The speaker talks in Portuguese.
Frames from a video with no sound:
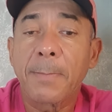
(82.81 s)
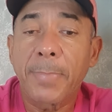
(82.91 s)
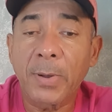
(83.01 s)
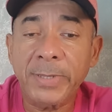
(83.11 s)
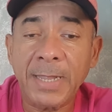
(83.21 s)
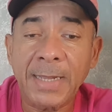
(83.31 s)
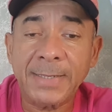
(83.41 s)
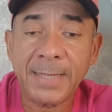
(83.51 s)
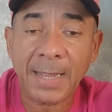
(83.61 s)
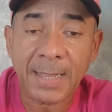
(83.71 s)
Poderá
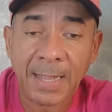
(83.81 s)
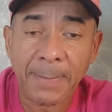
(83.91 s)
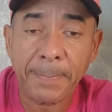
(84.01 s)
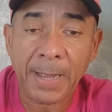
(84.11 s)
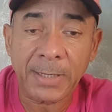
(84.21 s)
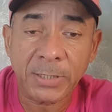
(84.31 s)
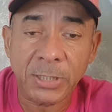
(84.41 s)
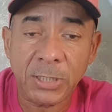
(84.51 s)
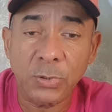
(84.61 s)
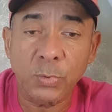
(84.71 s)
sacar a
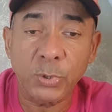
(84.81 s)
partir do